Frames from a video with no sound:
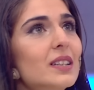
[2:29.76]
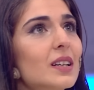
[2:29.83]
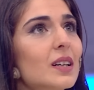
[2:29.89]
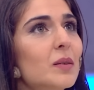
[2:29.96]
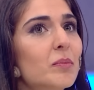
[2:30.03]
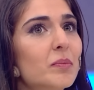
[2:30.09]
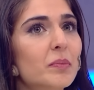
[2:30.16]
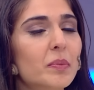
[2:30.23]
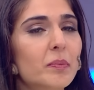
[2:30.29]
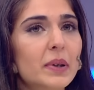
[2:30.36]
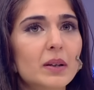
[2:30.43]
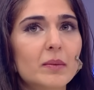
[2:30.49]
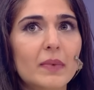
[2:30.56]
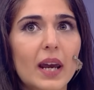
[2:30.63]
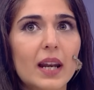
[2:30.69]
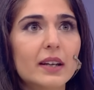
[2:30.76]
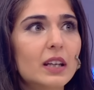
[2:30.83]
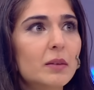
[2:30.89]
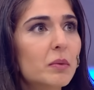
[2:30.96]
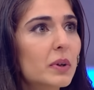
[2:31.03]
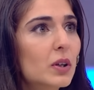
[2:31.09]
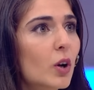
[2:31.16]
işte bir,
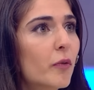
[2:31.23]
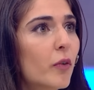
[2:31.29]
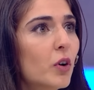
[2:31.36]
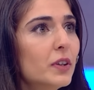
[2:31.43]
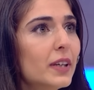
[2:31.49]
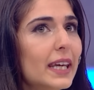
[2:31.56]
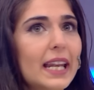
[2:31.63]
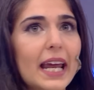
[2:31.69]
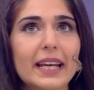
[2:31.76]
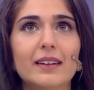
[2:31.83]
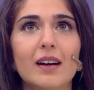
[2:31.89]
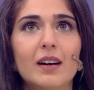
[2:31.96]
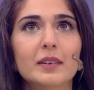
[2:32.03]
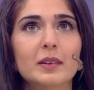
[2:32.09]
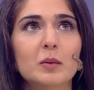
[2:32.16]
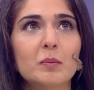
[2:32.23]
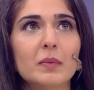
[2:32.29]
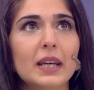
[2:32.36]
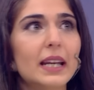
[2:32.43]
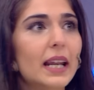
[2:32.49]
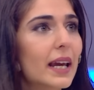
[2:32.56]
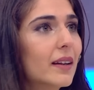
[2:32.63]
elinde bir mikrofon İleyda Hanım,
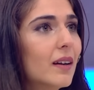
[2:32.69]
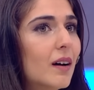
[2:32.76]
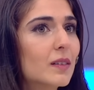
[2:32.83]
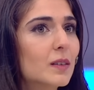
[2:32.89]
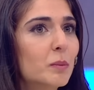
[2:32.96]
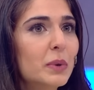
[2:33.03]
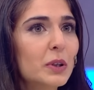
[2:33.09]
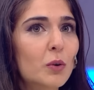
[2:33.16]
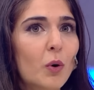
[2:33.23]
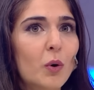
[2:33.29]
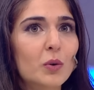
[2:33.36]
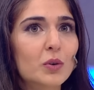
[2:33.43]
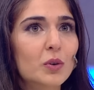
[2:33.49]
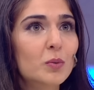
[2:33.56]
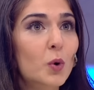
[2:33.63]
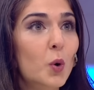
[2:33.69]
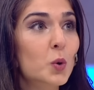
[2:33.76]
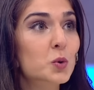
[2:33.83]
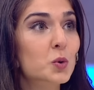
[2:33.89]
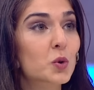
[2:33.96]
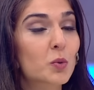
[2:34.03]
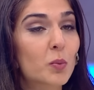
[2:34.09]
İleyda Hanım bir döndüm
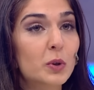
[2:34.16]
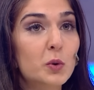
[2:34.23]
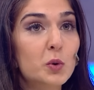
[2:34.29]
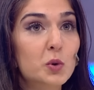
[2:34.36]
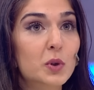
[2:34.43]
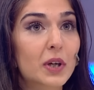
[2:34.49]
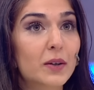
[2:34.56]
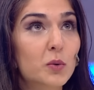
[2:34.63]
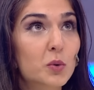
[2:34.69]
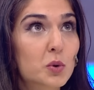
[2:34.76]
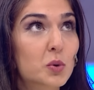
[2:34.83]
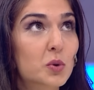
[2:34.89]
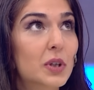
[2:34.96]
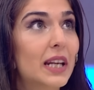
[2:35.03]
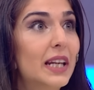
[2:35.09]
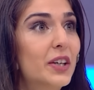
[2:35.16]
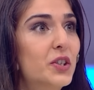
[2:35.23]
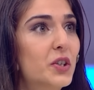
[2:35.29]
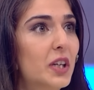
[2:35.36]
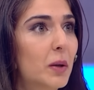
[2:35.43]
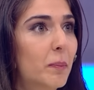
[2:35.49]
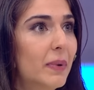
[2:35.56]
koskoca böyle 100-150
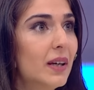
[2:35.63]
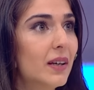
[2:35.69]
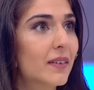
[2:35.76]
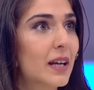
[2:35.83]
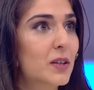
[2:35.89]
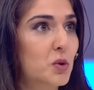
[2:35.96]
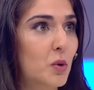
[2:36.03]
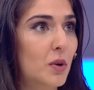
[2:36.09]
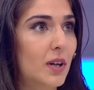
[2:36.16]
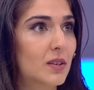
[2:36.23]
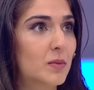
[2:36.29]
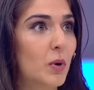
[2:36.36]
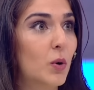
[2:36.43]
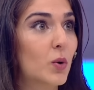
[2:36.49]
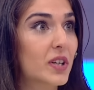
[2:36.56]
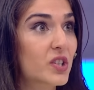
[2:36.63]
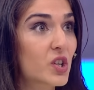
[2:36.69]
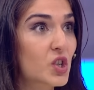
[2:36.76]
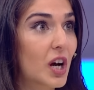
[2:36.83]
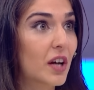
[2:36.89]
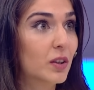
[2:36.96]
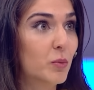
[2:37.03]
kişilik bir restoran böyle
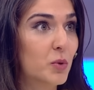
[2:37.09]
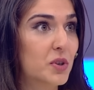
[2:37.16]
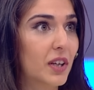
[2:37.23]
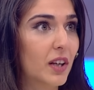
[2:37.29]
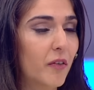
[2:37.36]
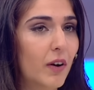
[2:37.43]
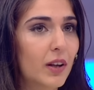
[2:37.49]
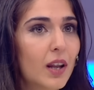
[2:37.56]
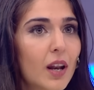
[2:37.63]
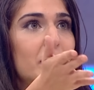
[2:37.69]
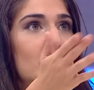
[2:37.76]
orası canlı müzikli falan.